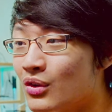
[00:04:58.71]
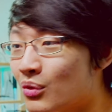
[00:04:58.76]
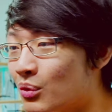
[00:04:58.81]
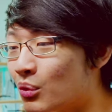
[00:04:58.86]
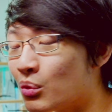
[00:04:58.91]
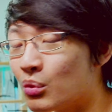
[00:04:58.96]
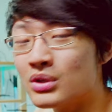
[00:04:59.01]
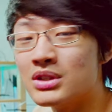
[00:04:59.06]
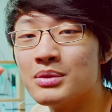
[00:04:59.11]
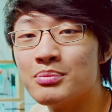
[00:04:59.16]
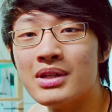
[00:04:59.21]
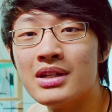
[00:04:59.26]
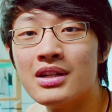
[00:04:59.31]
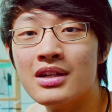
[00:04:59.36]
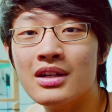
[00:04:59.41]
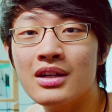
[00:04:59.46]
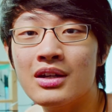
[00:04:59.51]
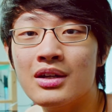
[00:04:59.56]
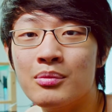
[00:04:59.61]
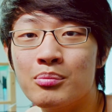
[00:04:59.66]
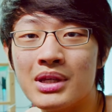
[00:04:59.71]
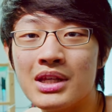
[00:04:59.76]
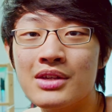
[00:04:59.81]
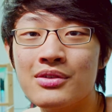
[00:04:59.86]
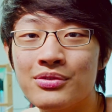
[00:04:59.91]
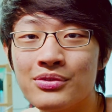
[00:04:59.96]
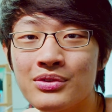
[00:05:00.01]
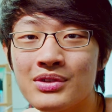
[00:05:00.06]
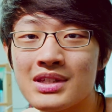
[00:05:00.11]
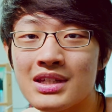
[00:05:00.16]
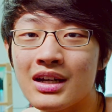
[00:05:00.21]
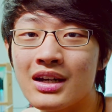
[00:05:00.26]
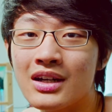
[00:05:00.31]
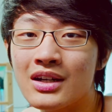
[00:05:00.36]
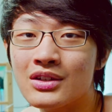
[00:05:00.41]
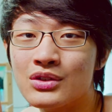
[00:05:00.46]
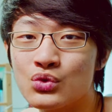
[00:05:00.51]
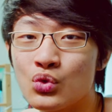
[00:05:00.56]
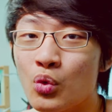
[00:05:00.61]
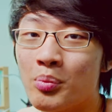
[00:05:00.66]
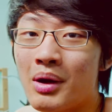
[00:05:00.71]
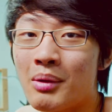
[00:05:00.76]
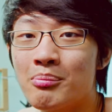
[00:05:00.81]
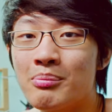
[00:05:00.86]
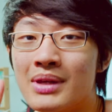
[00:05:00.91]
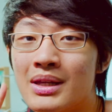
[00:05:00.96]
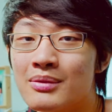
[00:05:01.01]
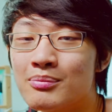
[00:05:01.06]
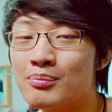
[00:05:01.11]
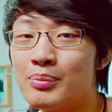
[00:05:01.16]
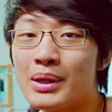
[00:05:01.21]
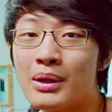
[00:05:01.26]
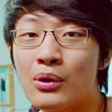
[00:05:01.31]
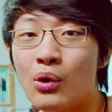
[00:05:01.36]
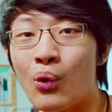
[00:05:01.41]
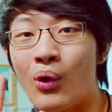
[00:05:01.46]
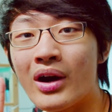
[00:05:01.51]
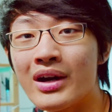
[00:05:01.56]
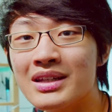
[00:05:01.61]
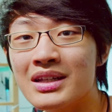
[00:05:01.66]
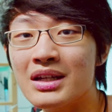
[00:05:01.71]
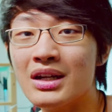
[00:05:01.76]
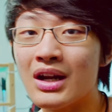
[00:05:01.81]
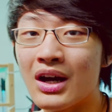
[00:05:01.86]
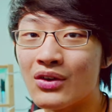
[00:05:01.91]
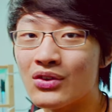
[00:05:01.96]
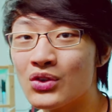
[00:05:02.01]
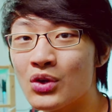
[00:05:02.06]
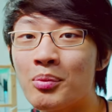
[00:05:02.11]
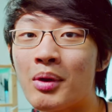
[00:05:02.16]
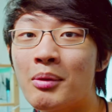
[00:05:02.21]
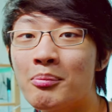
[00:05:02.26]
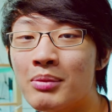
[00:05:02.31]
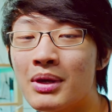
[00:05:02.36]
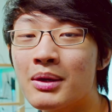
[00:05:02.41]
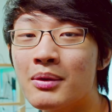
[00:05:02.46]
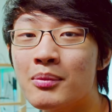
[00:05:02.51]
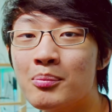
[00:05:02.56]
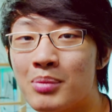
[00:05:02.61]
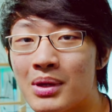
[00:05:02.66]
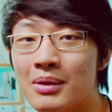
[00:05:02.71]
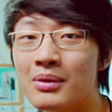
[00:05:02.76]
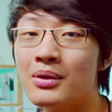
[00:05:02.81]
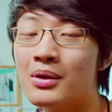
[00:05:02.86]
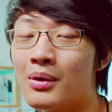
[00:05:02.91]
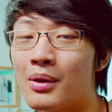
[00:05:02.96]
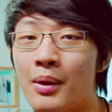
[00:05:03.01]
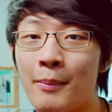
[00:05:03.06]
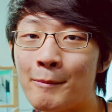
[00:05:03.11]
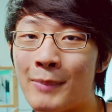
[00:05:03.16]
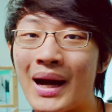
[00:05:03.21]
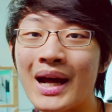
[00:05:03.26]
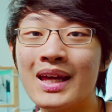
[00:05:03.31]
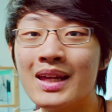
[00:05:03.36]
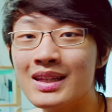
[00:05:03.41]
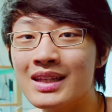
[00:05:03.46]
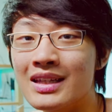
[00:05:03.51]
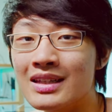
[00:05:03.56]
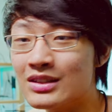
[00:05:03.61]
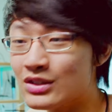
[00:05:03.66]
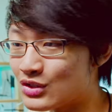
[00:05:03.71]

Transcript: 我这边的皮肤色左半边变黄一点，然后右半边变。白点